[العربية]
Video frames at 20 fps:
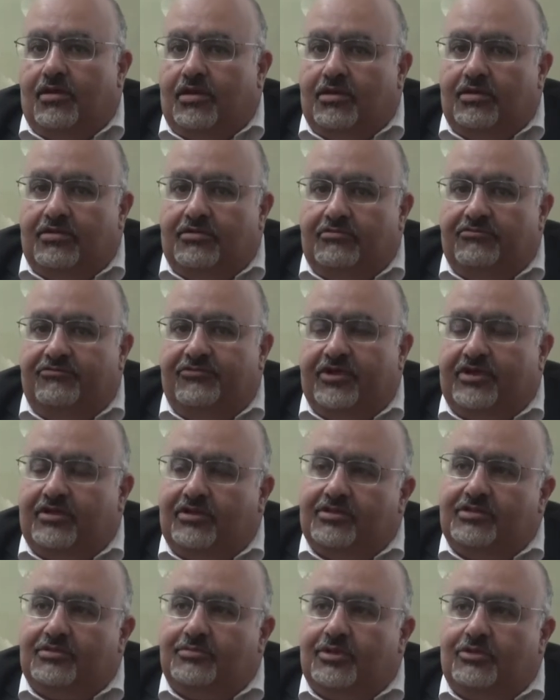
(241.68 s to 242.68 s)

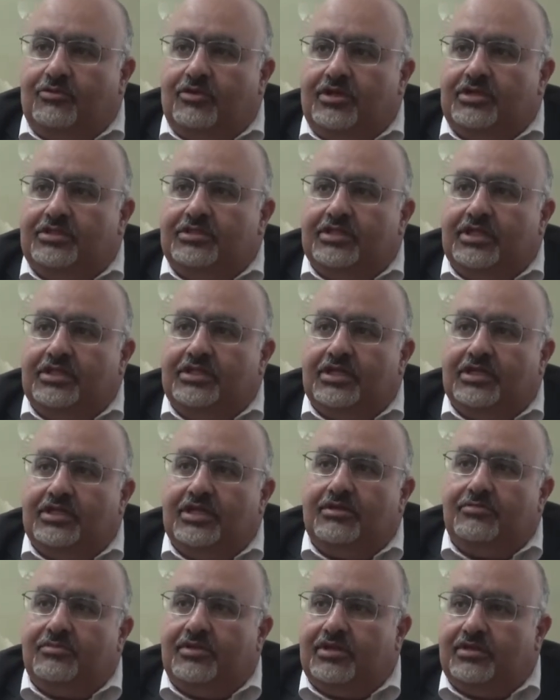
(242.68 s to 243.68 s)
الفكرة تبلورت ان احنا
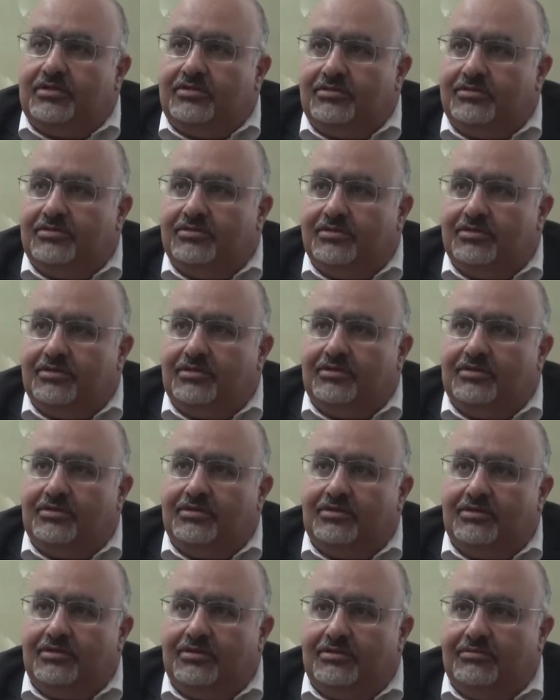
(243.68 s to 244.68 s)
نعمل
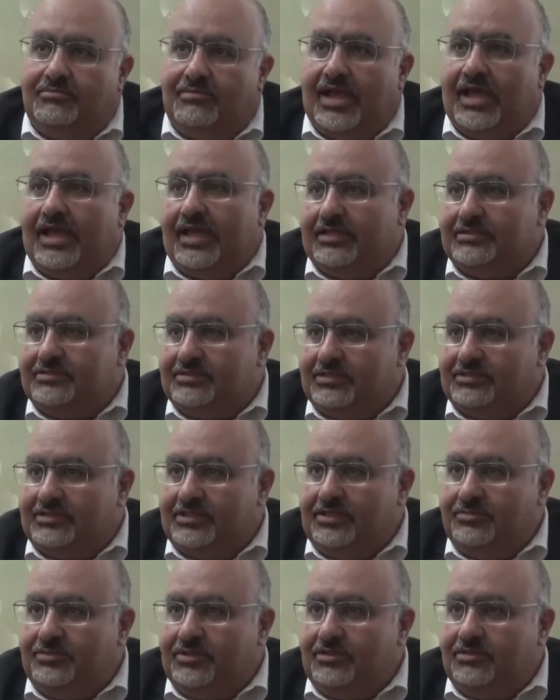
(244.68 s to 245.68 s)
آه، معهد
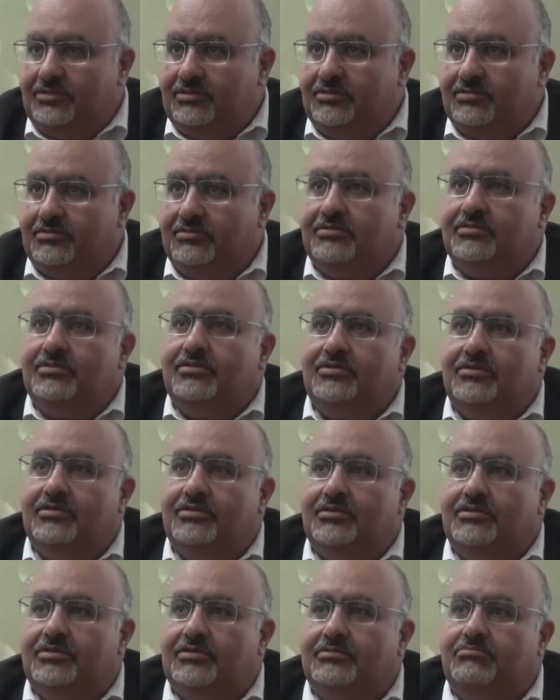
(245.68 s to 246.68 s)
تدريبي
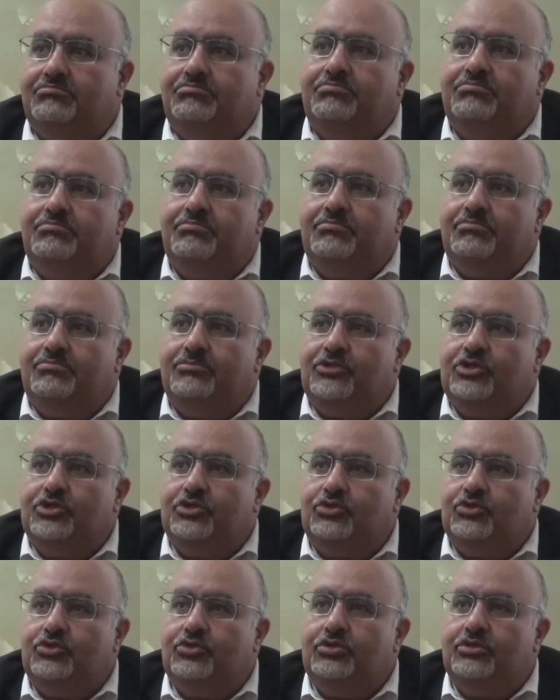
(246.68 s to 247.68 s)
آه،
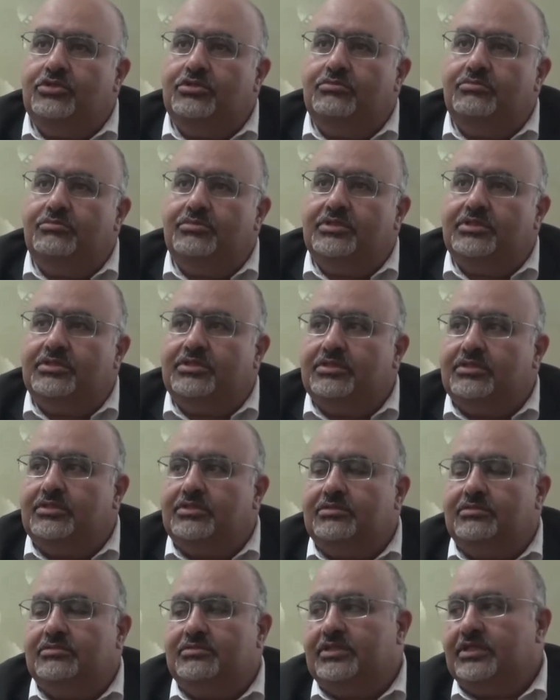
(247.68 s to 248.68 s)
يكون
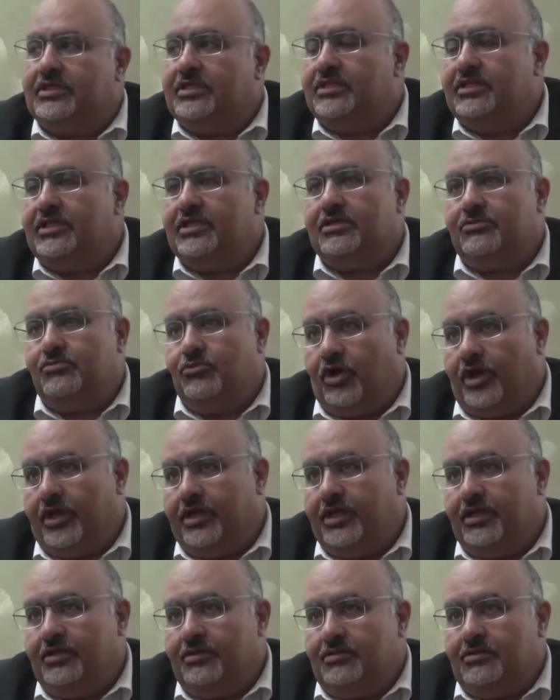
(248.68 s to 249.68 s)
بتكنيك
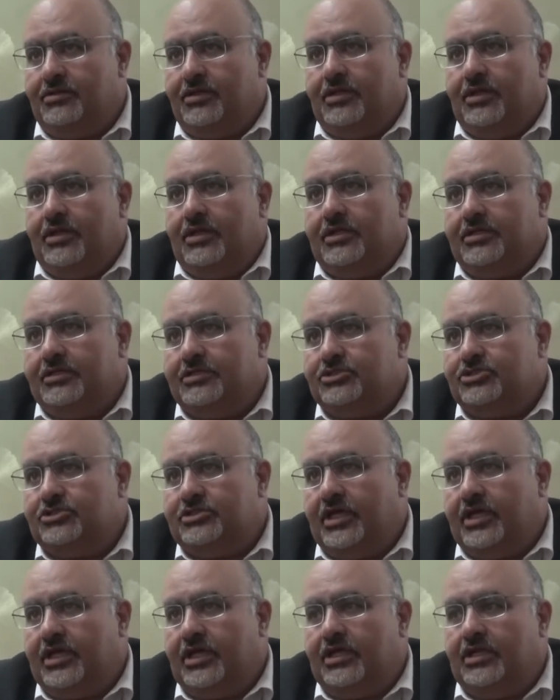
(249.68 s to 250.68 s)
معين
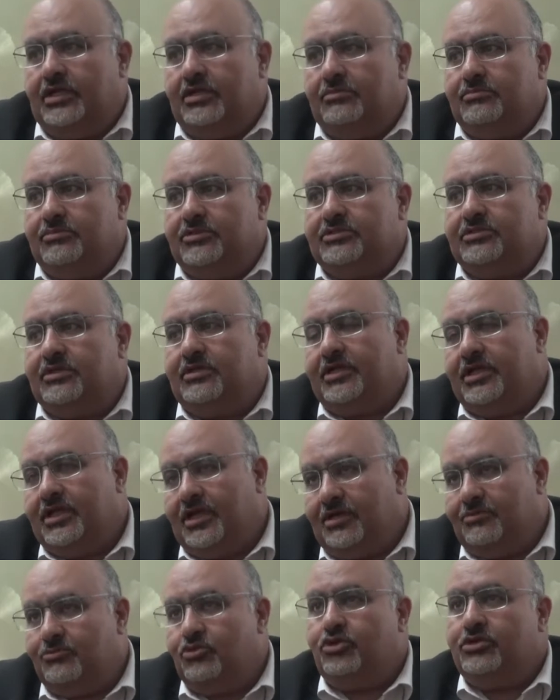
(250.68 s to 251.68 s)
نشتغل
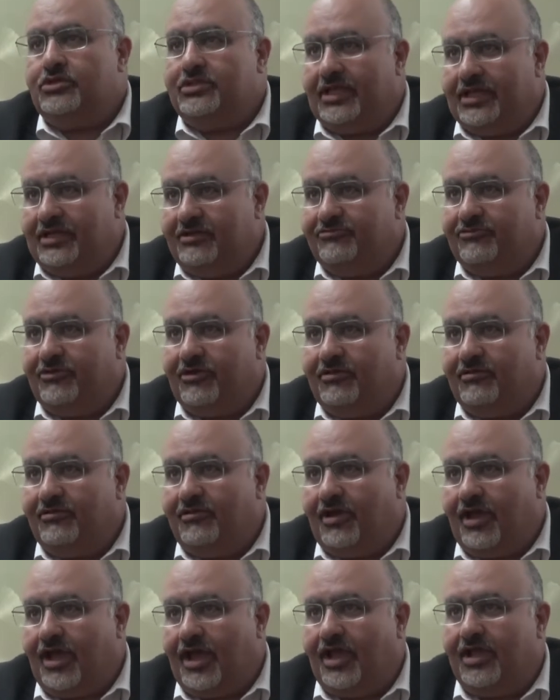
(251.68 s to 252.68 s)
بطريقه مختلفه
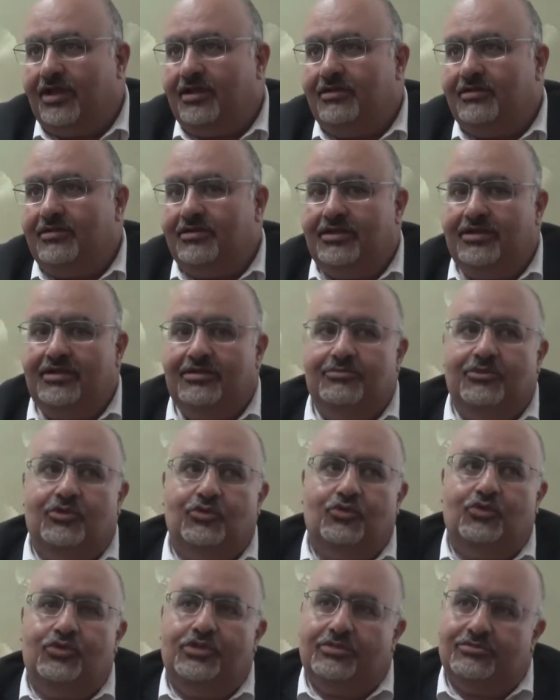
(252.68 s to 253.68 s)
عن اللي
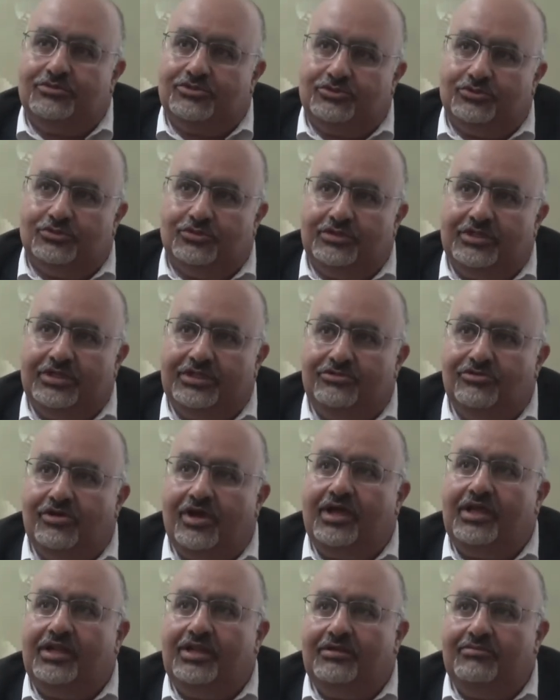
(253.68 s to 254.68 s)
موجوده بالسوق لانه
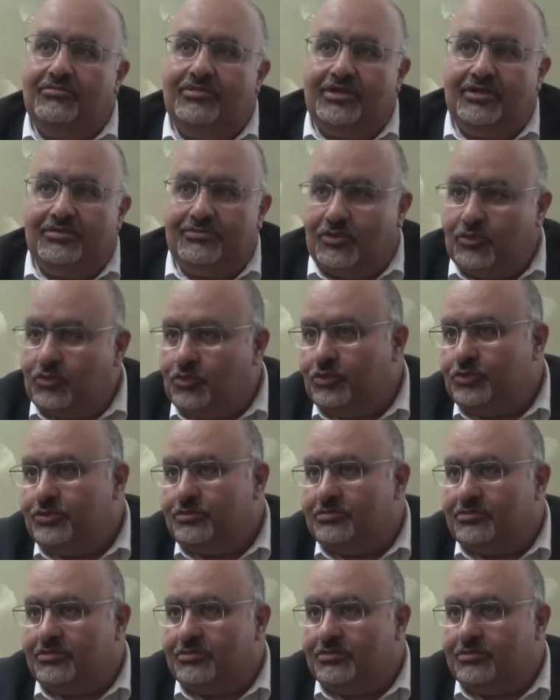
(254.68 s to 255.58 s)
اغلب اللي موجود